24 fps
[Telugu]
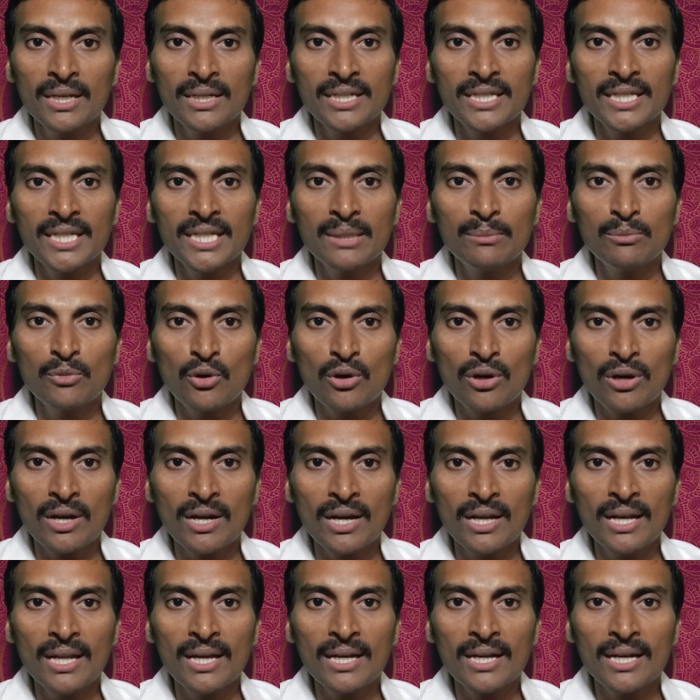నీ
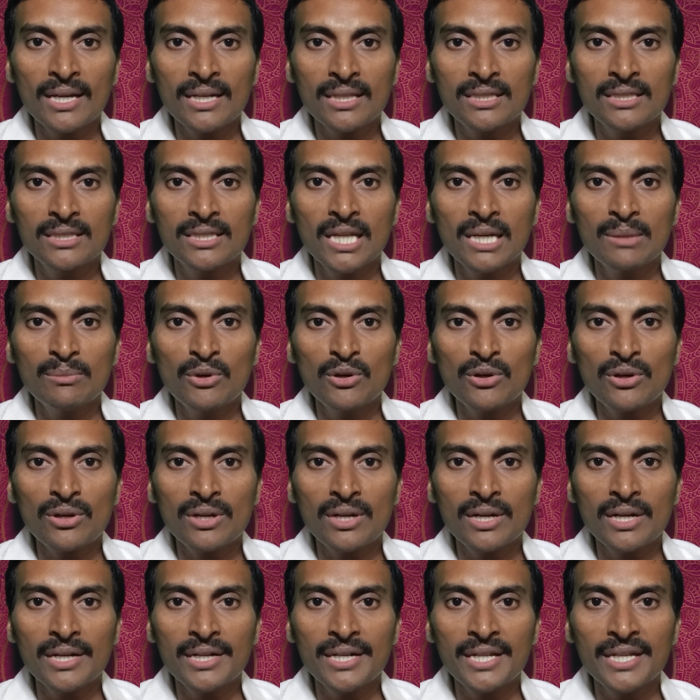ముక్కల
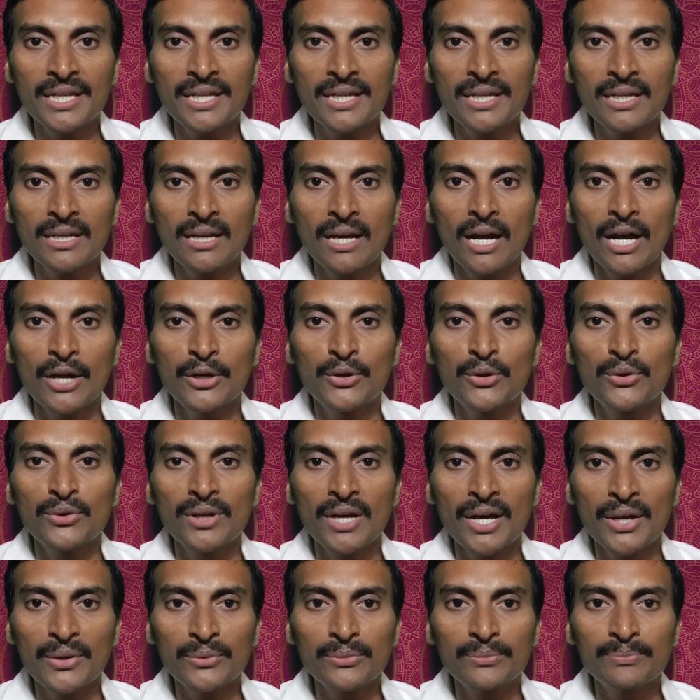కర్తమొక్కటే
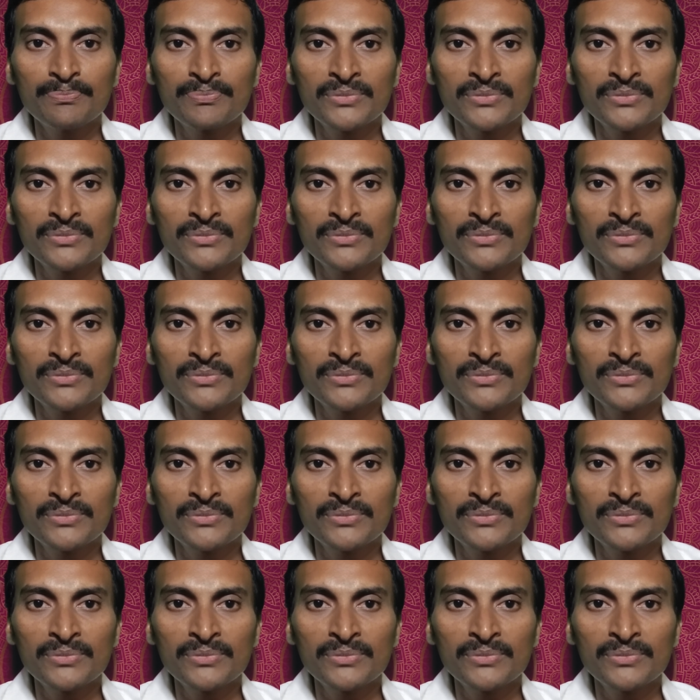అంటున్నారు